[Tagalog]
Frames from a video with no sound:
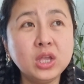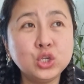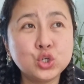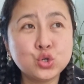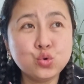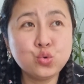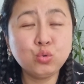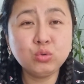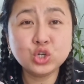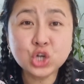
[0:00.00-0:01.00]

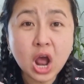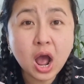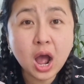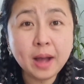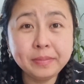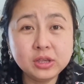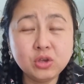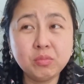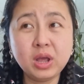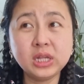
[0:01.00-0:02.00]
shoe shop,
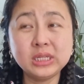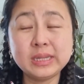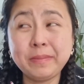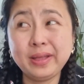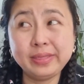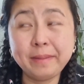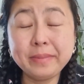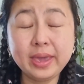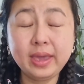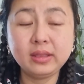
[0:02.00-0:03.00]
yung mga sa mga
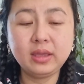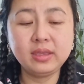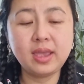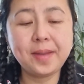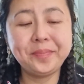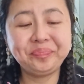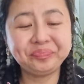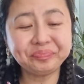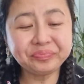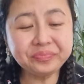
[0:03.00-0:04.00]
damit, ganyan.
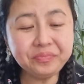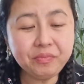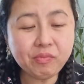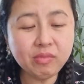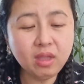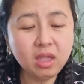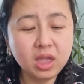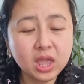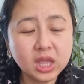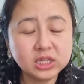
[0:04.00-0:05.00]

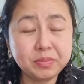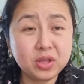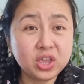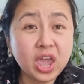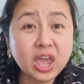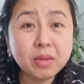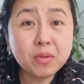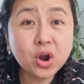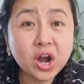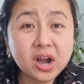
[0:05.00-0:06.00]
Sa mga
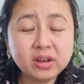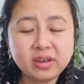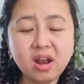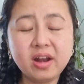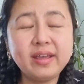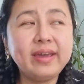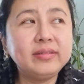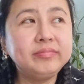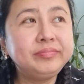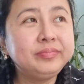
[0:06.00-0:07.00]
Kmart, Target,
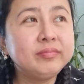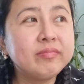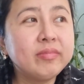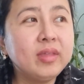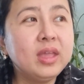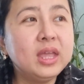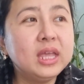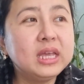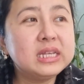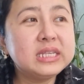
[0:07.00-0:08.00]

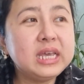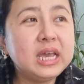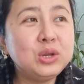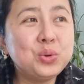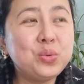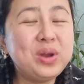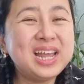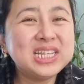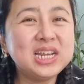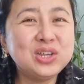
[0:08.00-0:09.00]
kasi ano,
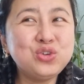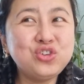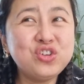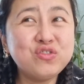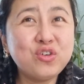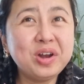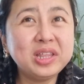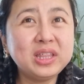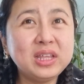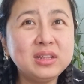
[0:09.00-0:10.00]
wala silang uniform
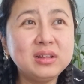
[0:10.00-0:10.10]
and then